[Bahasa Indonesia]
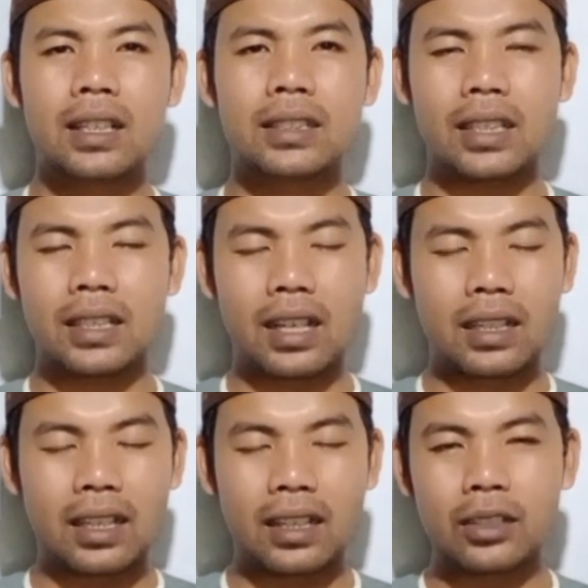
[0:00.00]
Saya
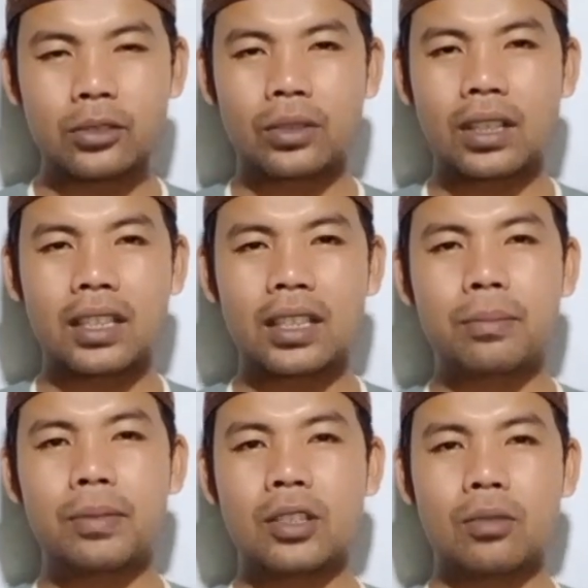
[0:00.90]
akan lanjutkan di
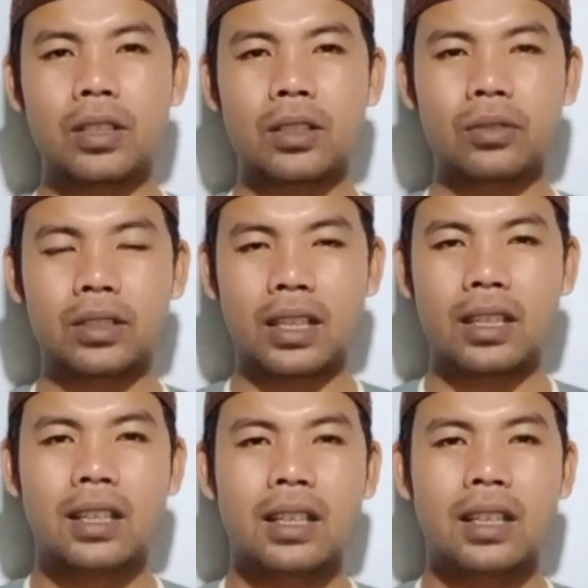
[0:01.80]
video berikutnya.